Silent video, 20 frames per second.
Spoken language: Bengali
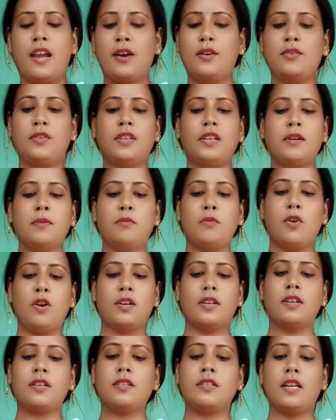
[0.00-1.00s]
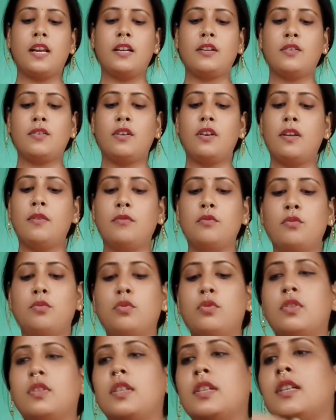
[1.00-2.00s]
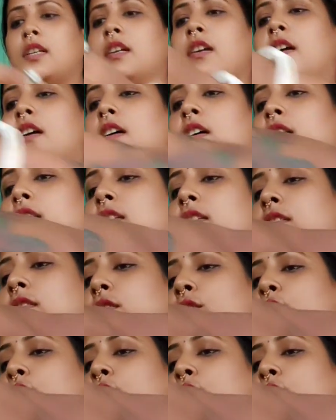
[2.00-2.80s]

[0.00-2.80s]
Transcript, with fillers: এখন থেকে ব্লগটা স্টার্ট করলাম দুপুর থেকে আর